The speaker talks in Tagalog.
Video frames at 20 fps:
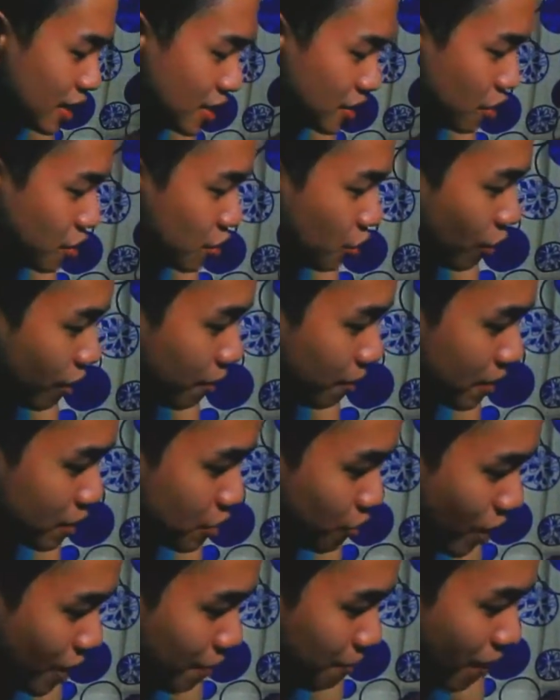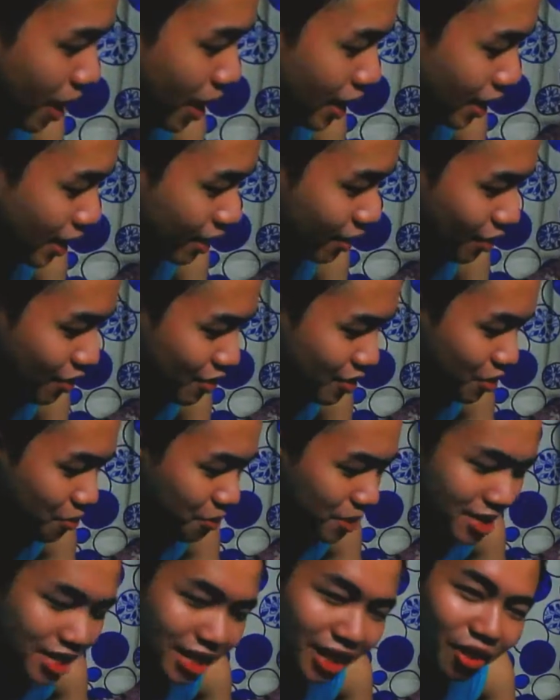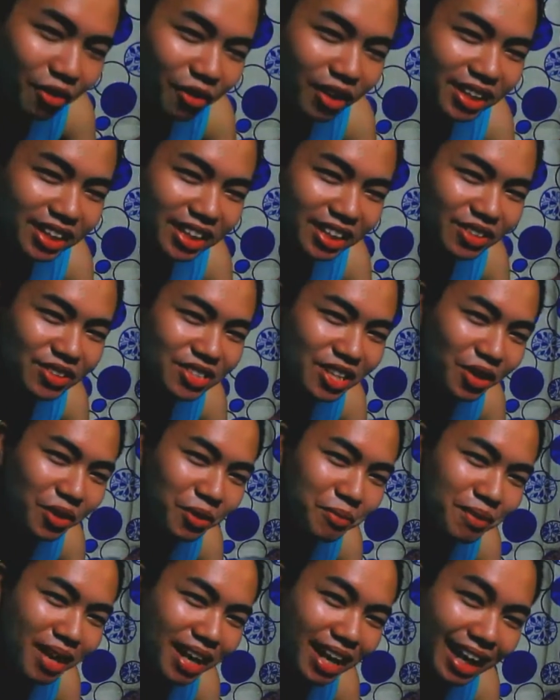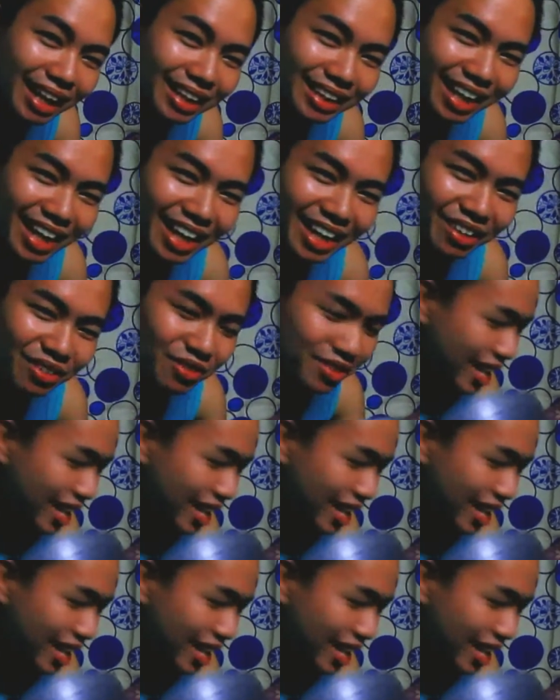So, swimming sway pan, ito yung sumisigaw ka dito sa loob ng kaldero.